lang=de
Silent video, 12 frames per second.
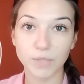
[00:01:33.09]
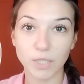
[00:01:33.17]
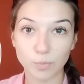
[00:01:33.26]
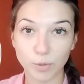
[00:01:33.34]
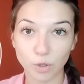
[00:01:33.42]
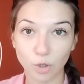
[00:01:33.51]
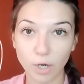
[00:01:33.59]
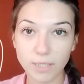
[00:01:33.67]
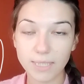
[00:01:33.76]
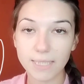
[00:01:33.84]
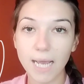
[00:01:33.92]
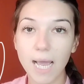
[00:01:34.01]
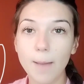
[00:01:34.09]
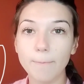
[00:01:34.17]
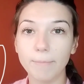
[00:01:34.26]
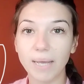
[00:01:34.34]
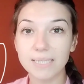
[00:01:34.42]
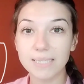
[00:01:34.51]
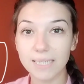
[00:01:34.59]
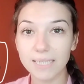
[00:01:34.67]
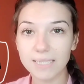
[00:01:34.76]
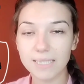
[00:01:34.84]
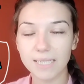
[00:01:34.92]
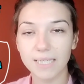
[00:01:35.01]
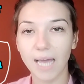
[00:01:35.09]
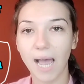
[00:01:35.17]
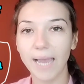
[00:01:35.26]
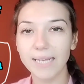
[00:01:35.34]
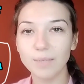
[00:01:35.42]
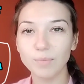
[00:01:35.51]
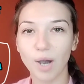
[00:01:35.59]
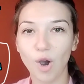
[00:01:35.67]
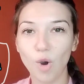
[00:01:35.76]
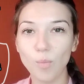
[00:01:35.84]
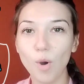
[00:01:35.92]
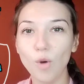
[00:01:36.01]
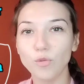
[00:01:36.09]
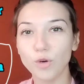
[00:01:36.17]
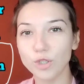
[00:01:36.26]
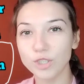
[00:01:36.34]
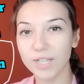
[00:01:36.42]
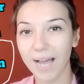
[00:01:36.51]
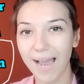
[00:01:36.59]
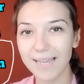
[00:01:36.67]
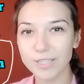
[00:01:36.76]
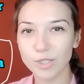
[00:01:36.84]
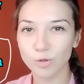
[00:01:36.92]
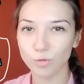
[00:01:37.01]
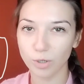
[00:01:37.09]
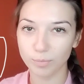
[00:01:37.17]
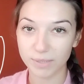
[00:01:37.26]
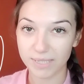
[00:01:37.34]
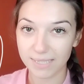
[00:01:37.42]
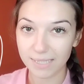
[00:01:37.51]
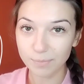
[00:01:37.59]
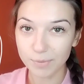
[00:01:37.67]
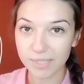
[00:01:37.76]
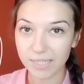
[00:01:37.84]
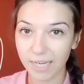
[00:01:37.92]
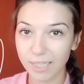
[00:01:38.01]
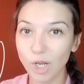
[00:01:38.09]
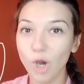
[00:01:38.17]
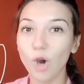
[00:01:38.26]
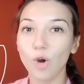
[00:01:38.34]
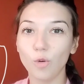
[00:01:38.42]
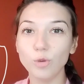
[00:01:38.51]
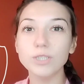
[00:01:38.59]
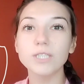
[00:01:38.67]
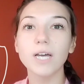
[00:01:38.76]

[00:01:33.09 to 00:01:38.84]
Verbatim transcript: Das bedeutet, man sitzt in einem Raum von 13 Uhr bis 17 und